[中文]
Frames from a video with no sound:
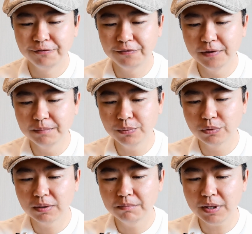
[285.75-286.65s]
分
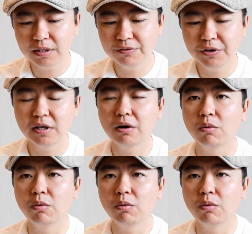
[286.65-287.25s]
布的面积非常